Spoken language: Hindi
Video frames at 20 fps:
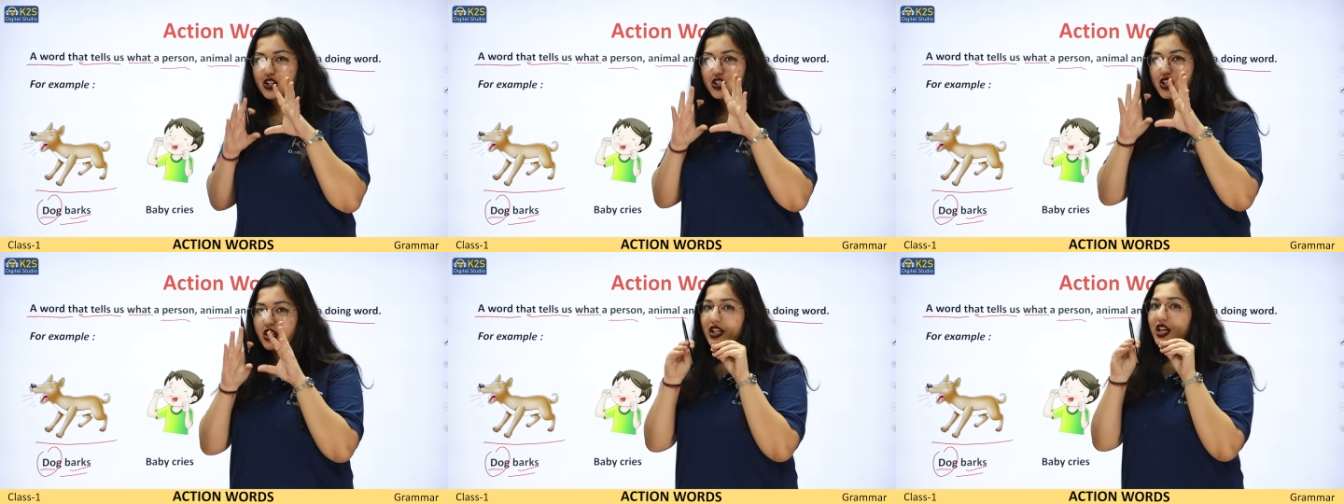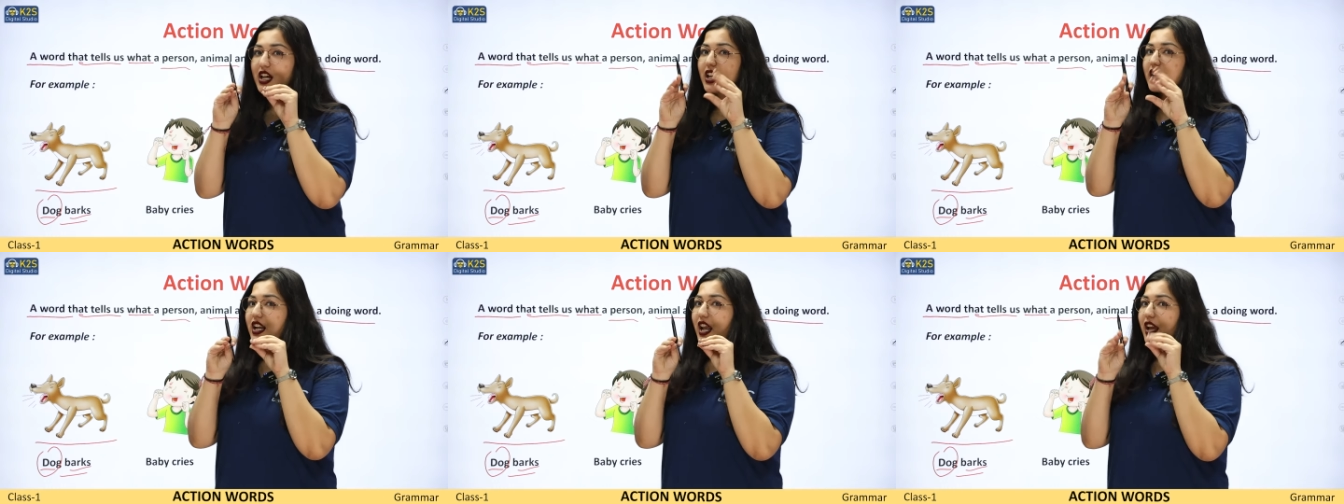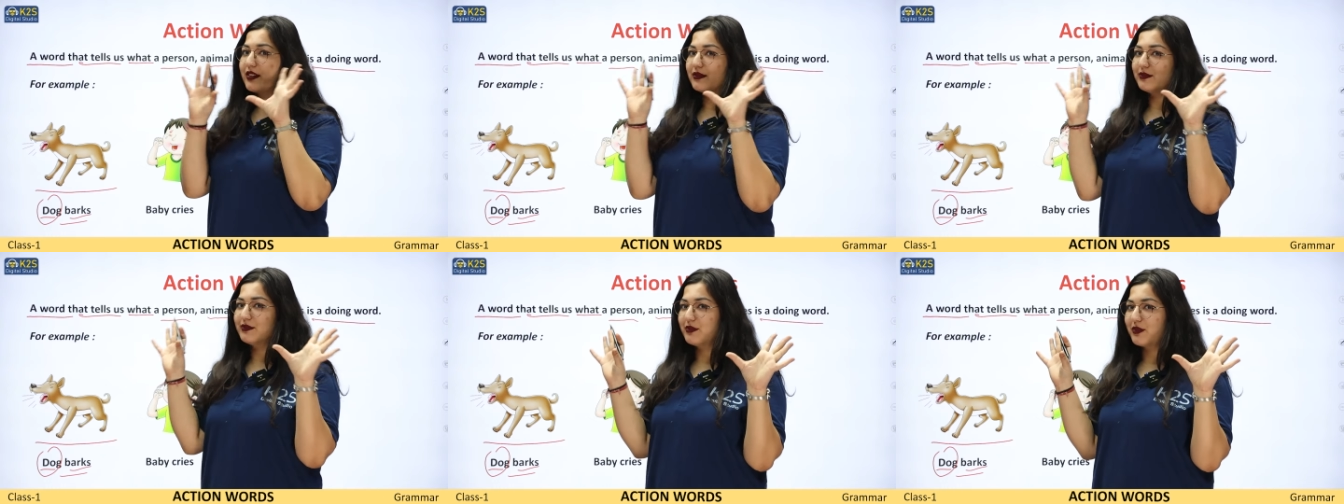एक्शन कर
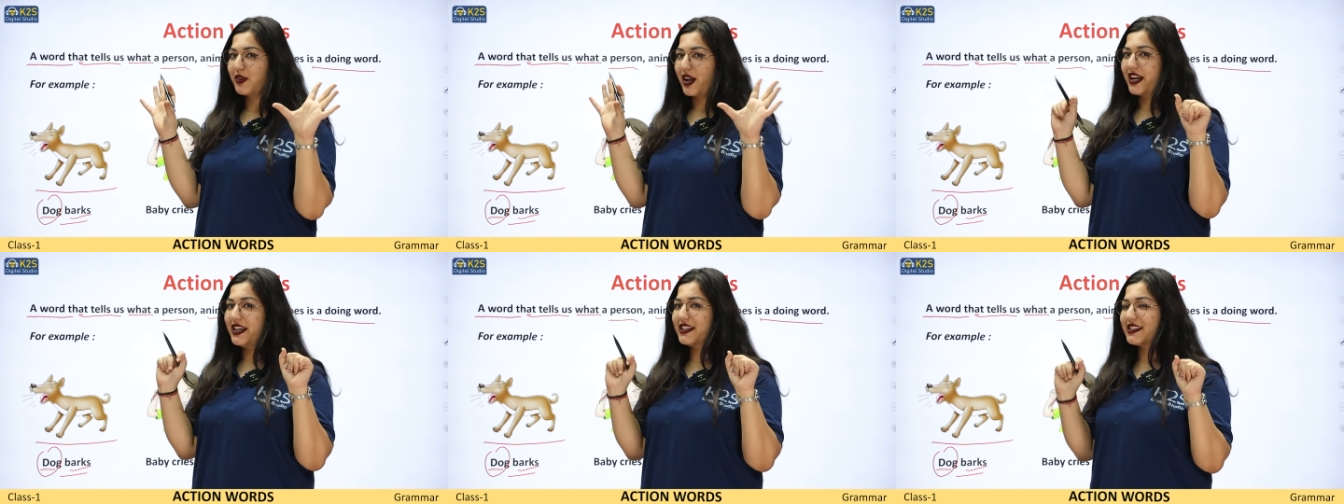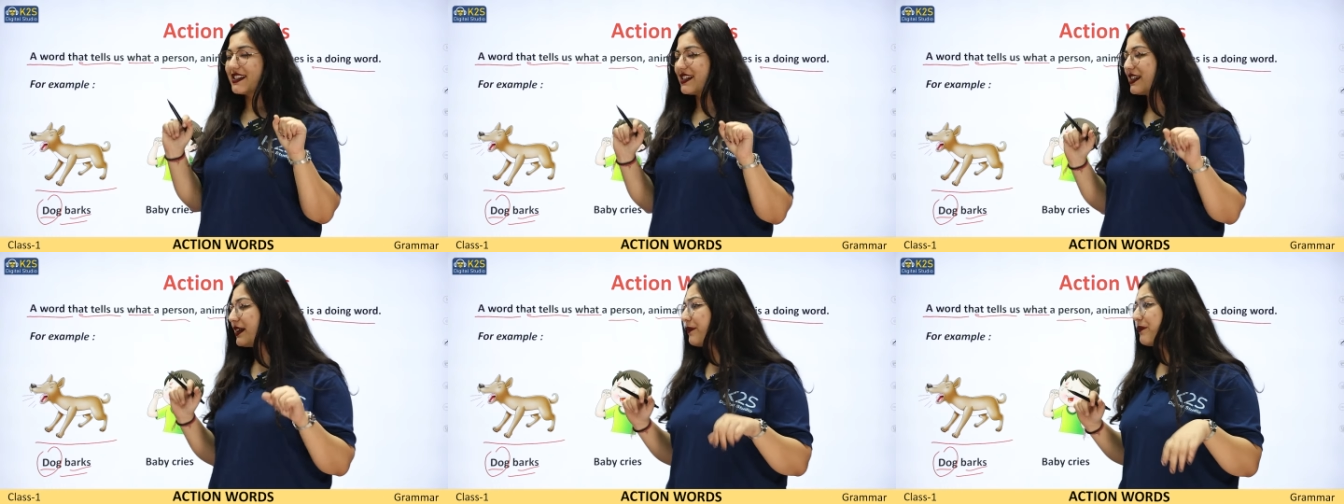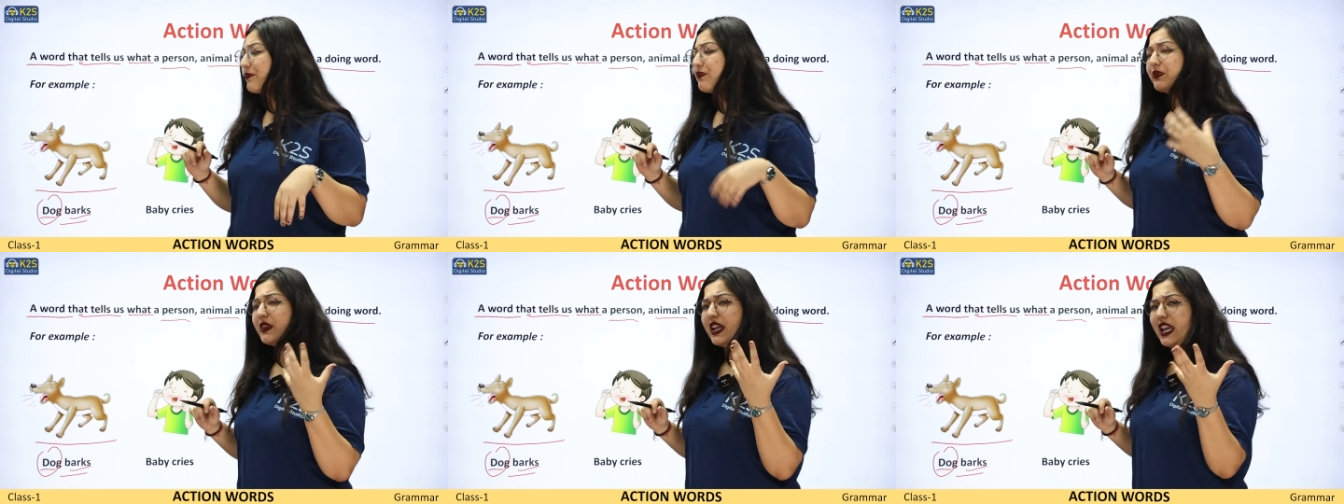रहा है राइट
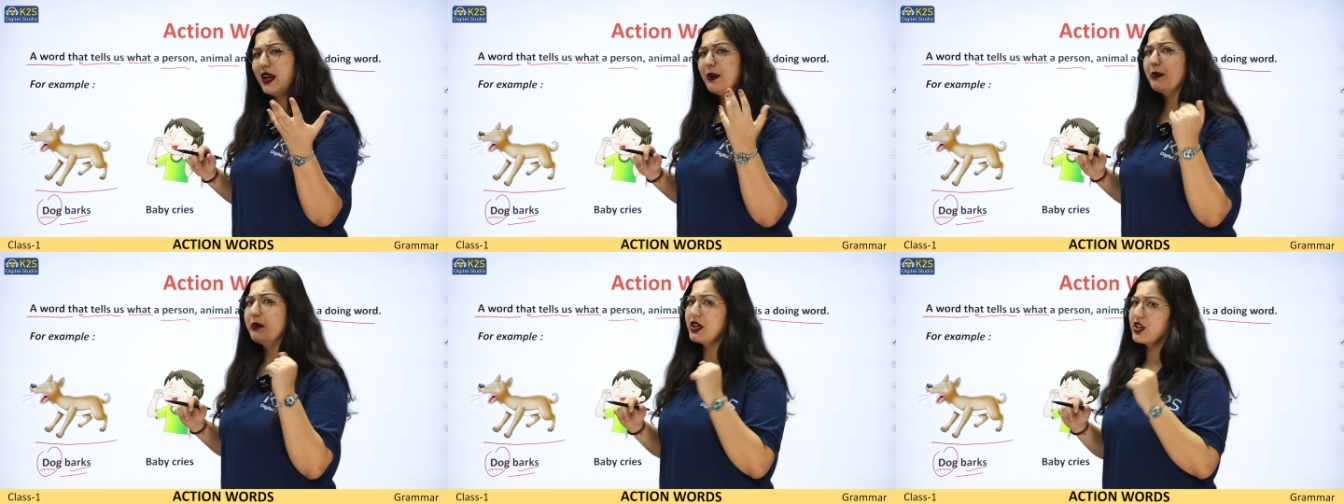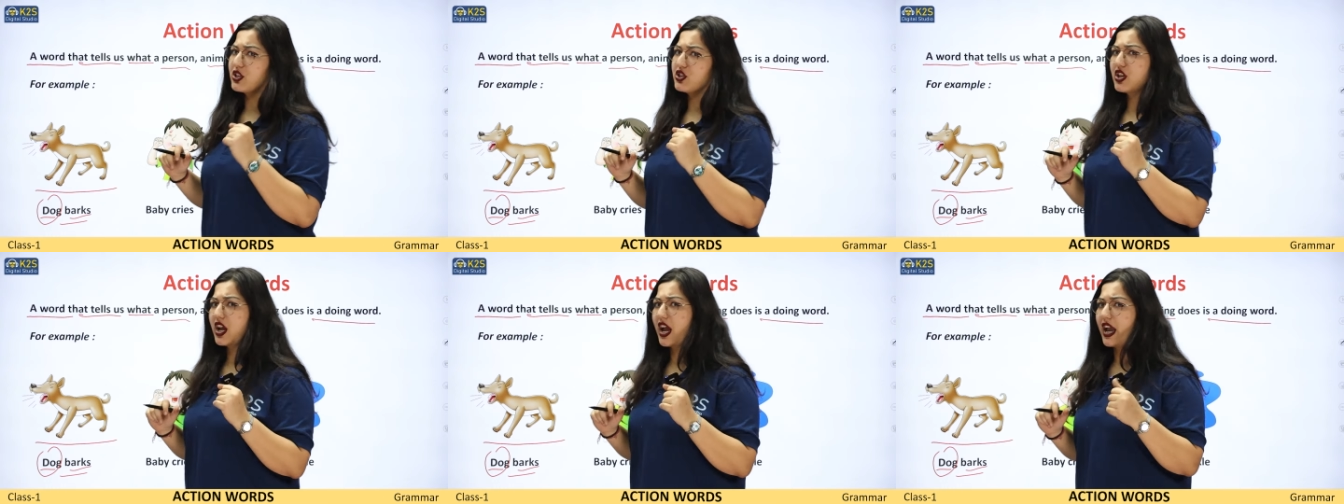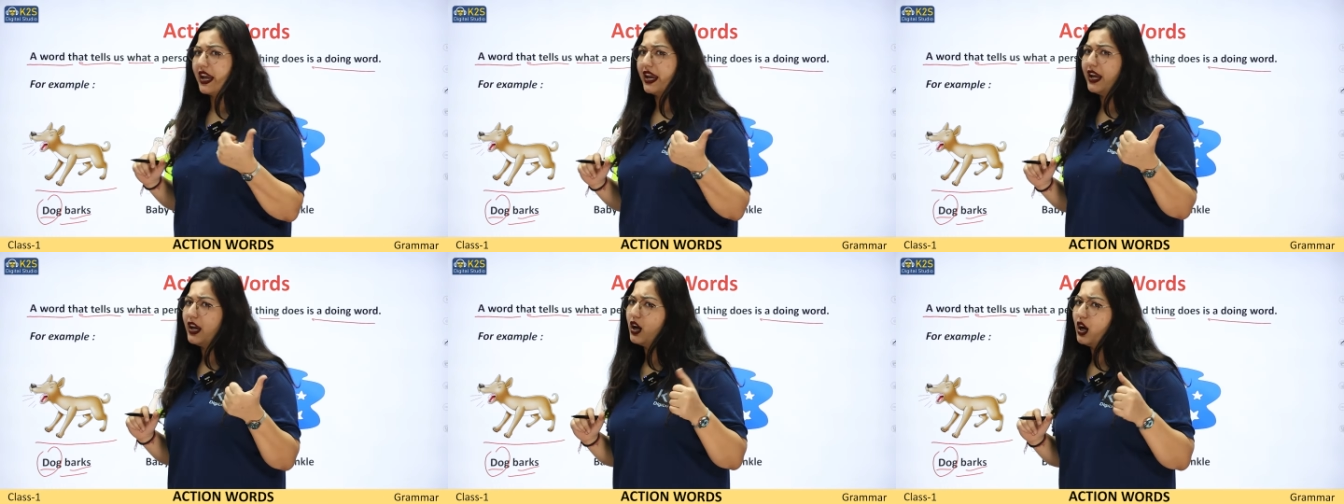right? एक बच्चा
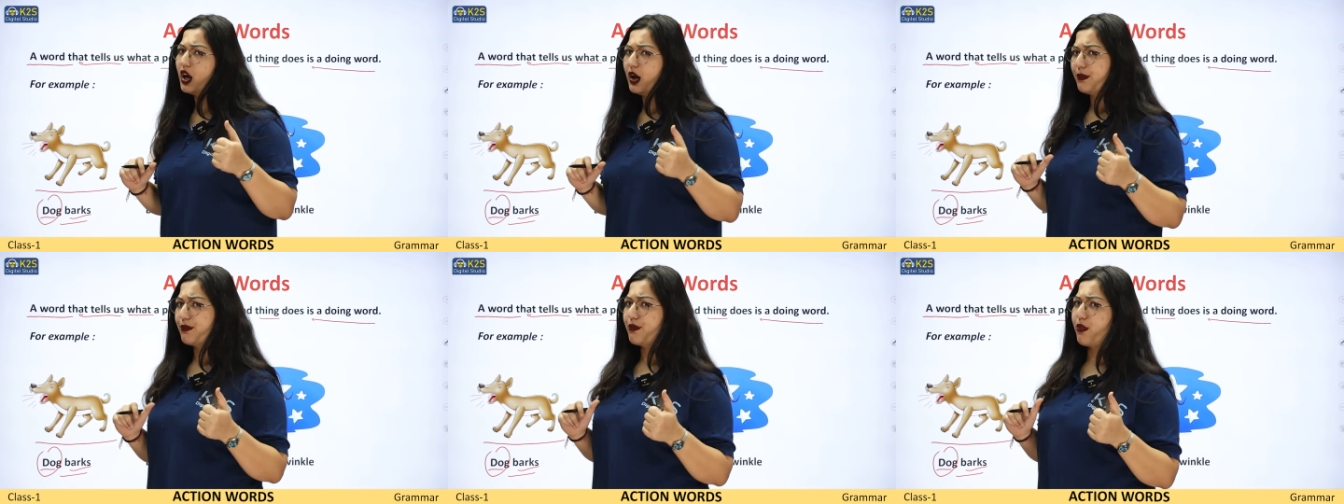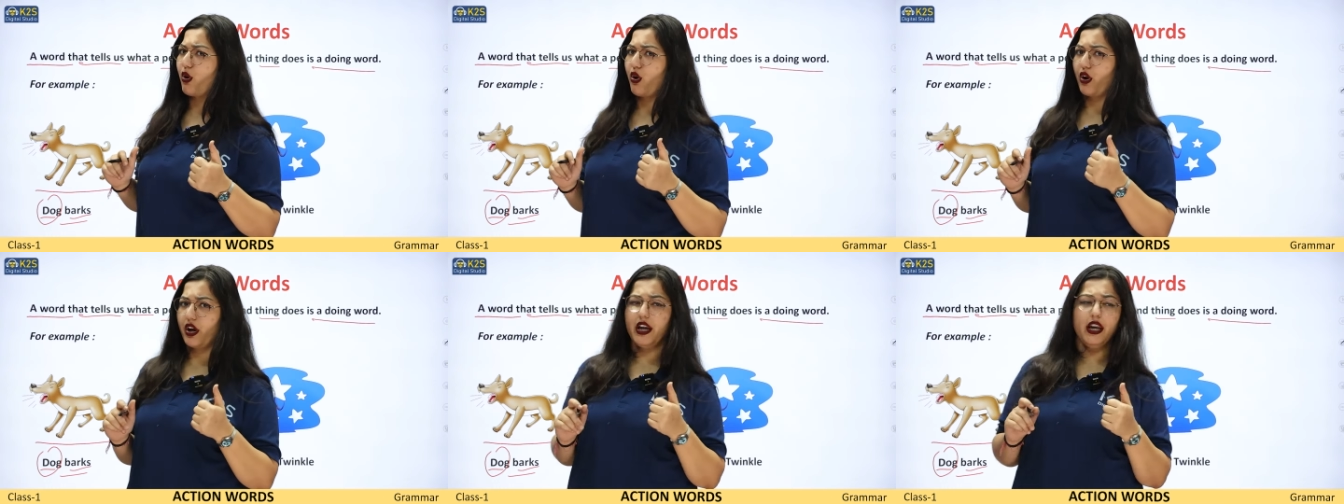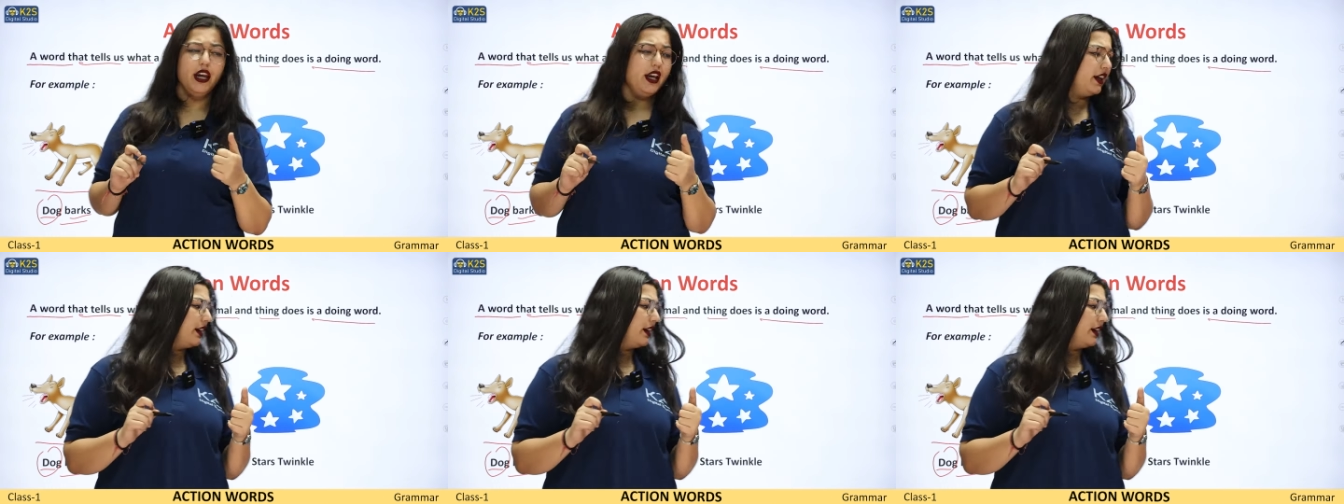है अ बॉय